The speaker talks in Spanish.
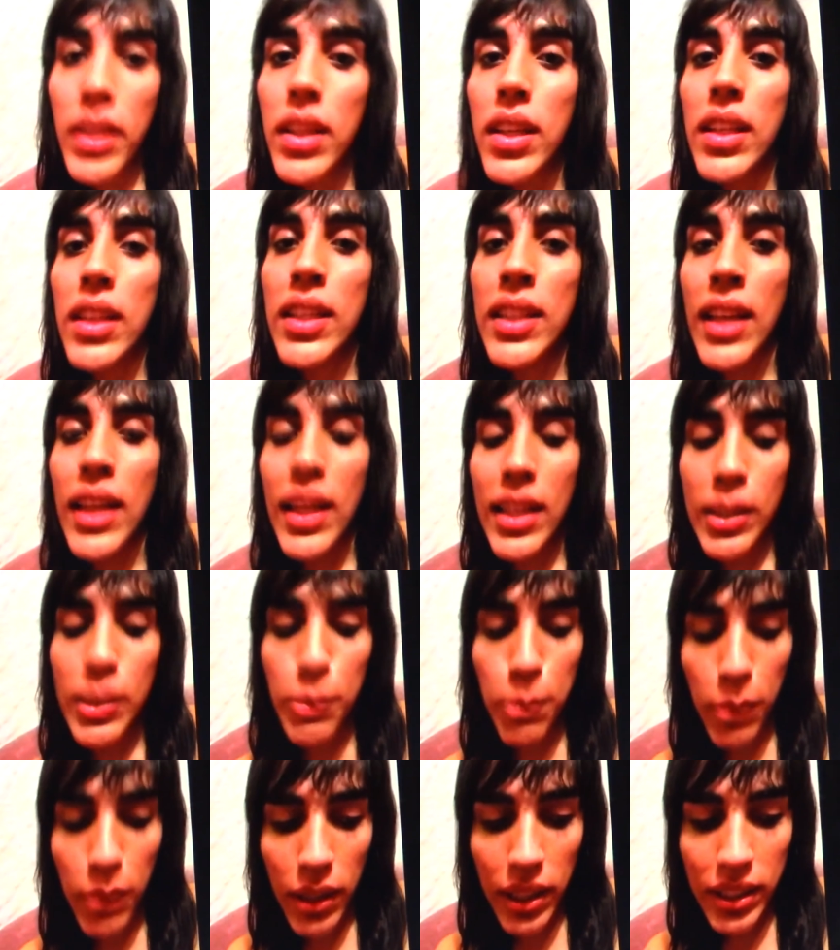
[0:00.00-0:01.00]
Y ya
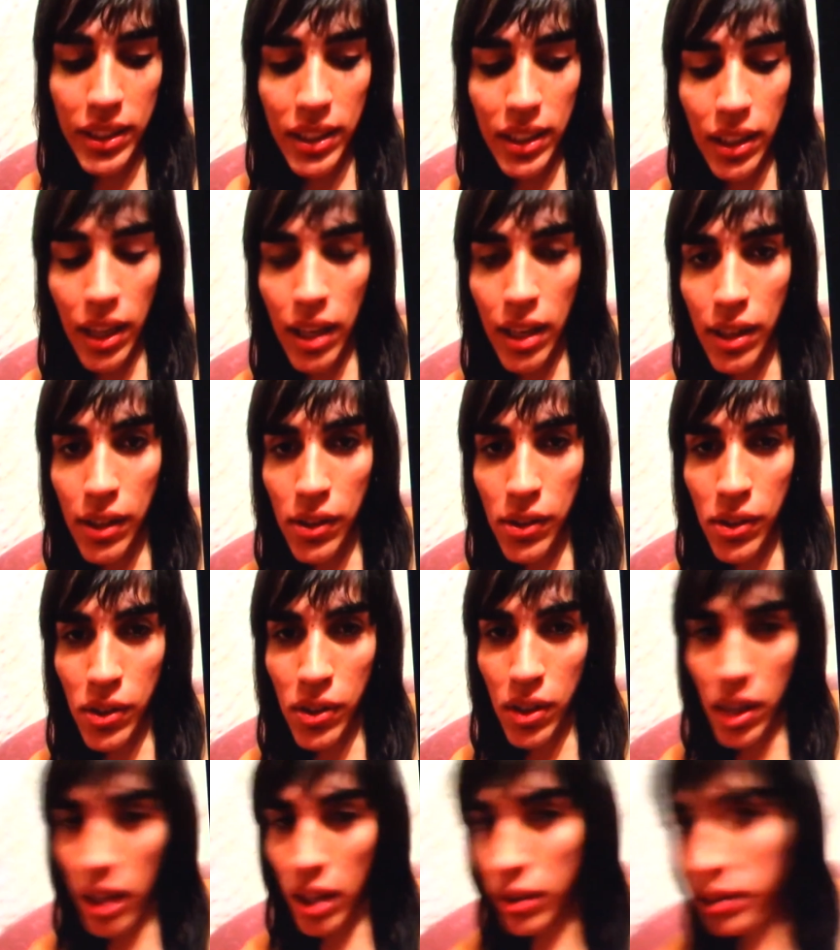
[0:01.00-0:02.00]
después, a,
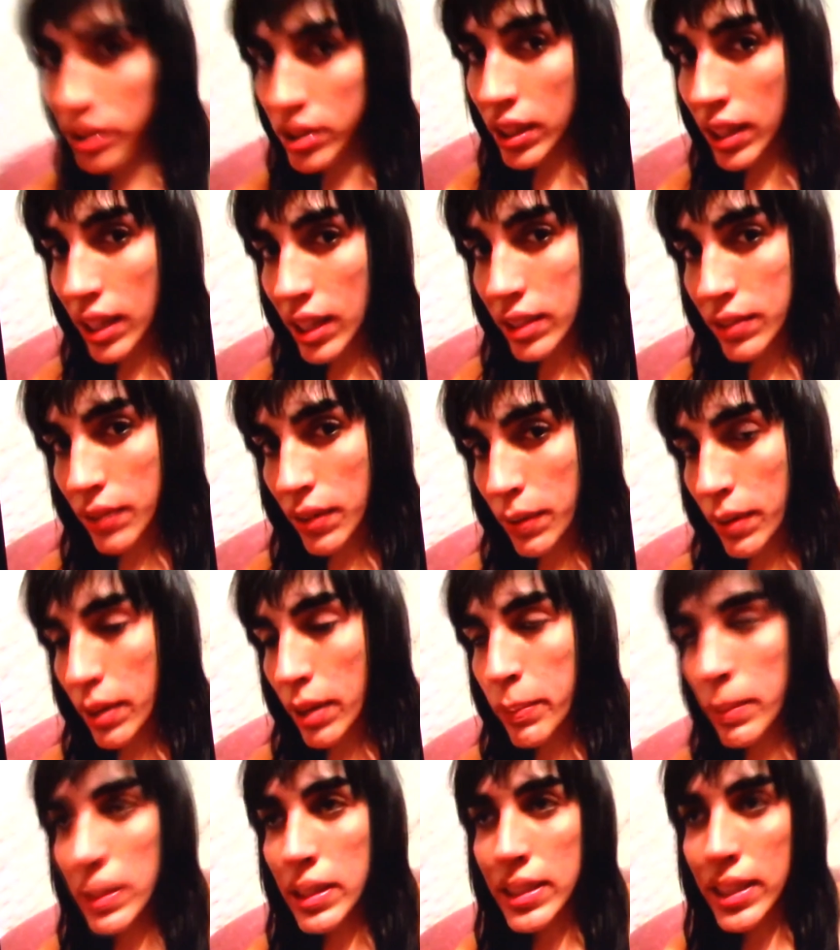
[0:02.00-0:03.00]
los días, Fabián me
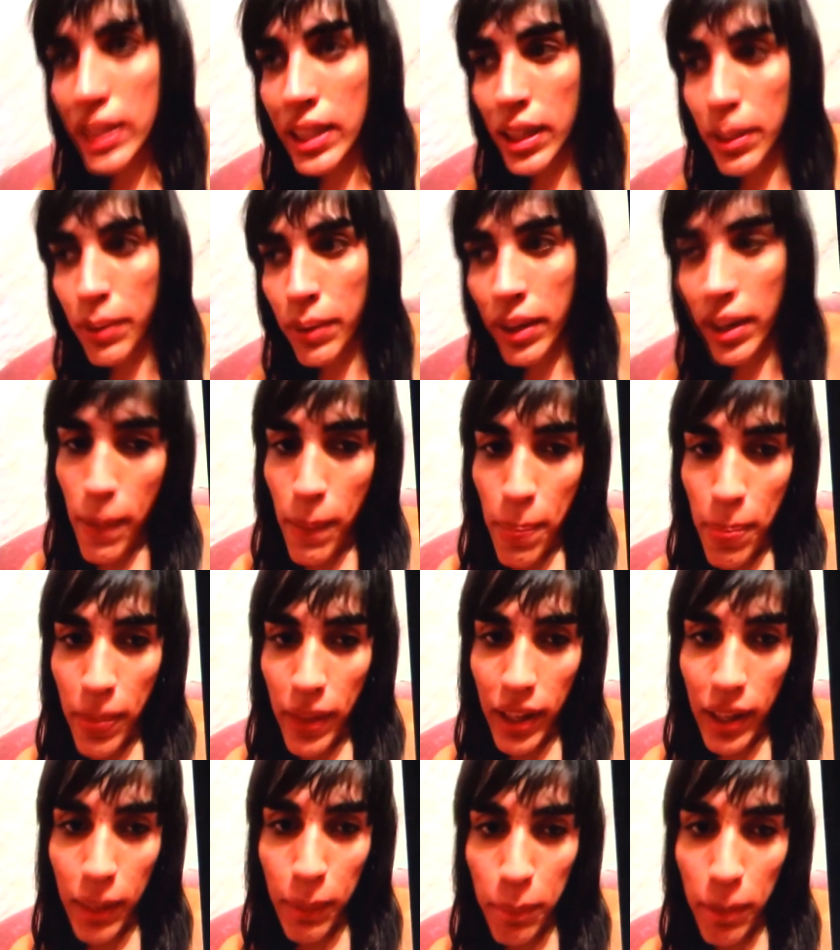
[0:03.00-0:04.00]
escribe y
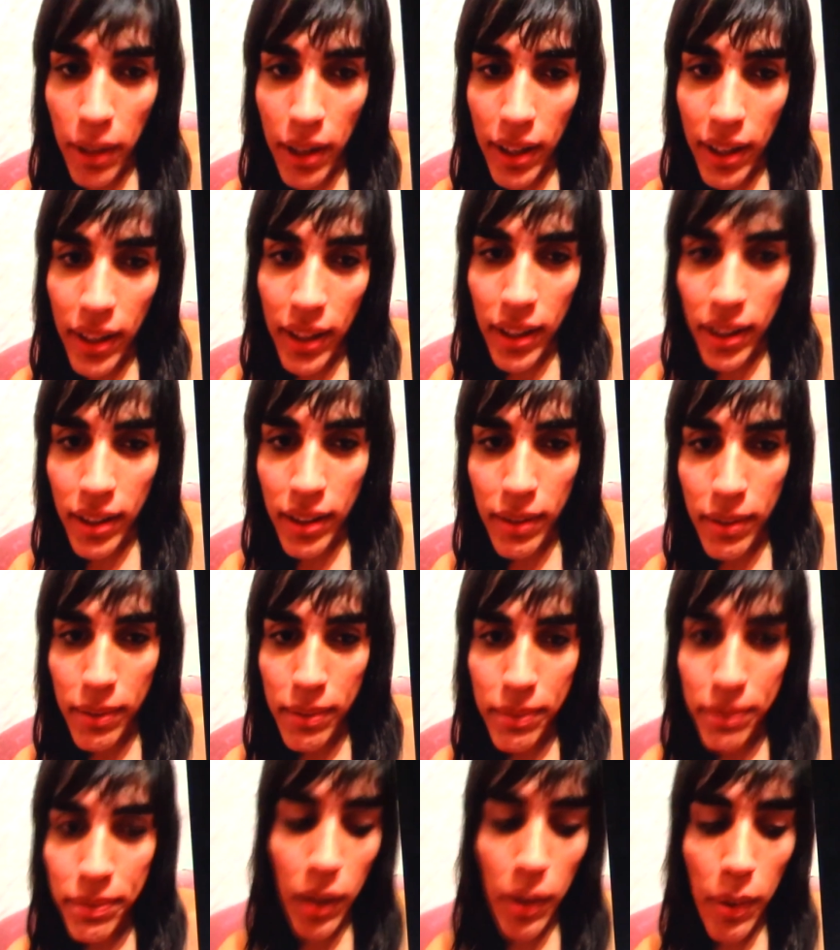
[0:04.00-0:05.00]
me,
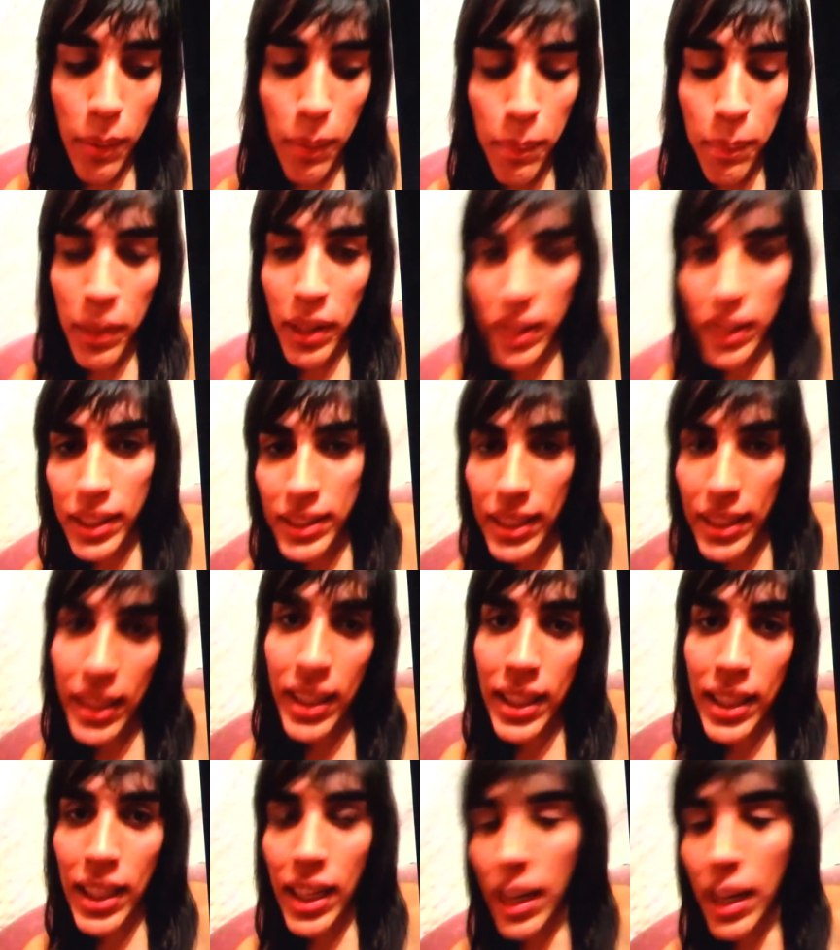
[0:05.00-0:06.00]
me, dice que
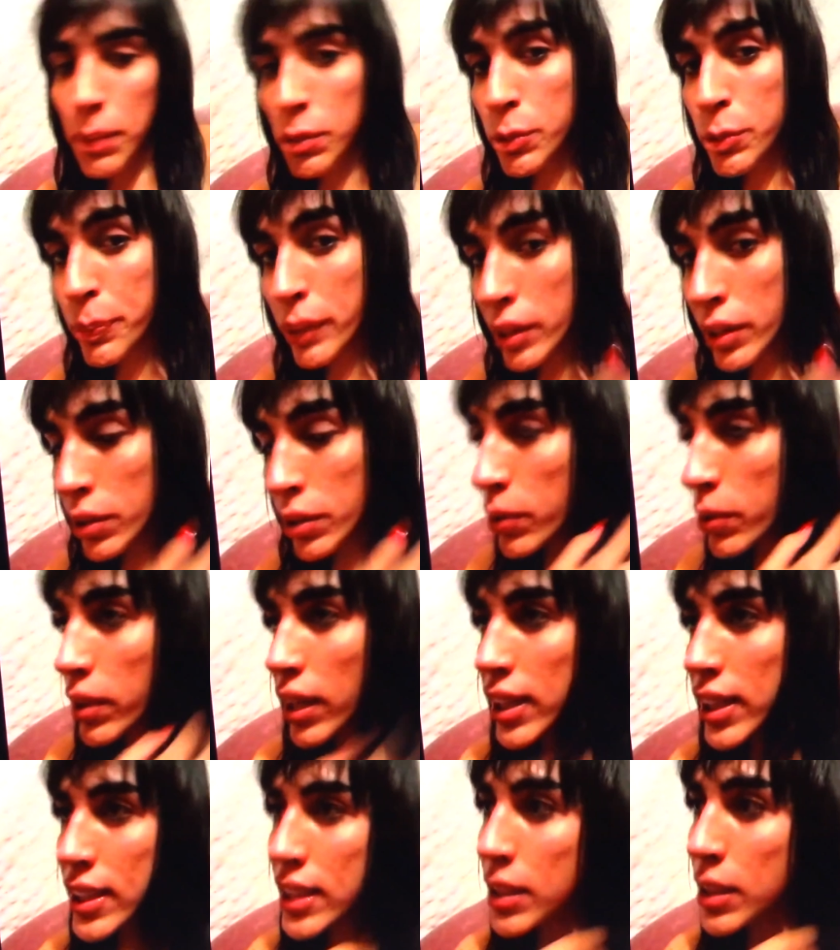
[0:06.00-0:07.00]
hagamos pinturas,
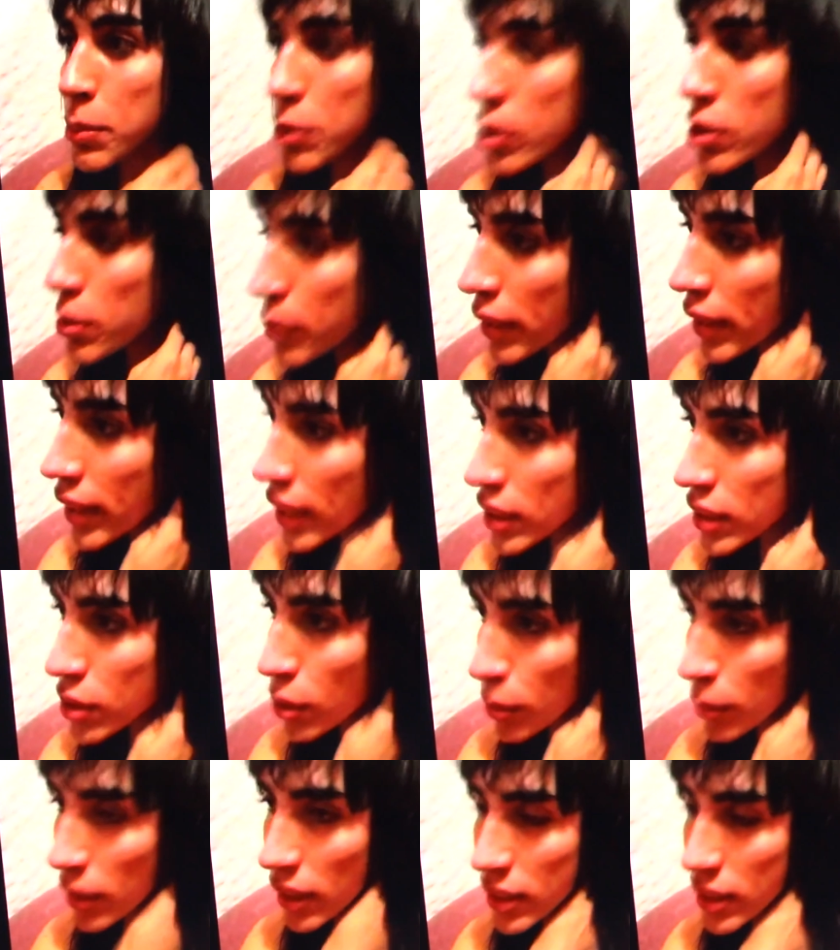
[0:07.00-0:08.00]
hicimos varias
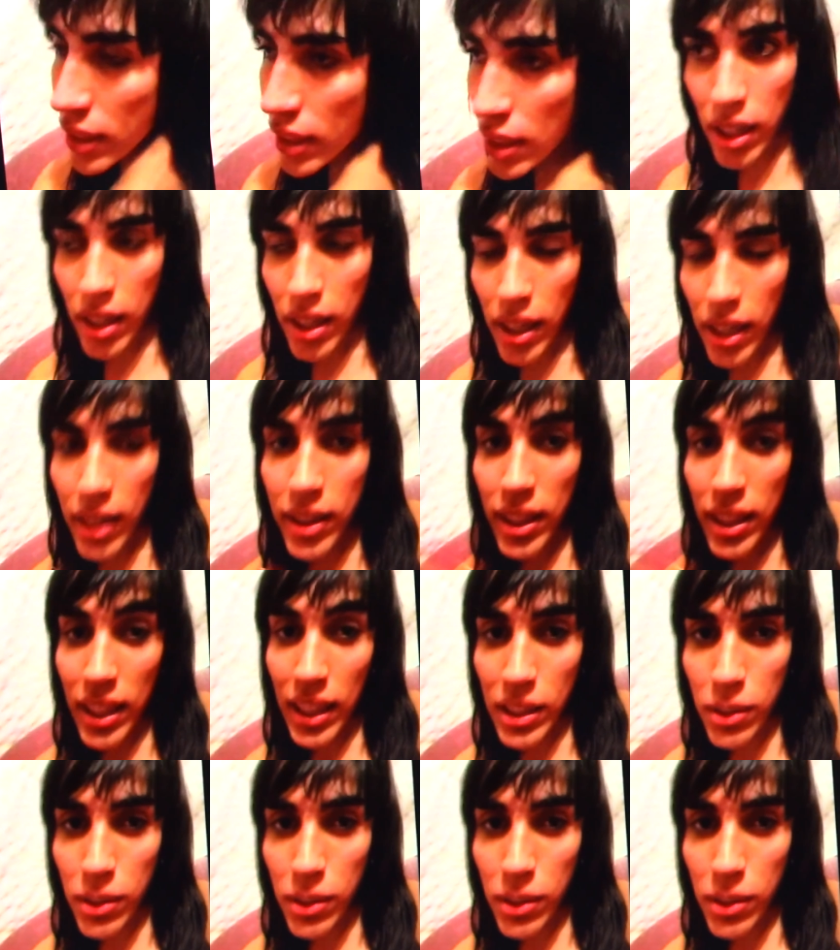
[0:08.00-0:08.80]
obras, entre las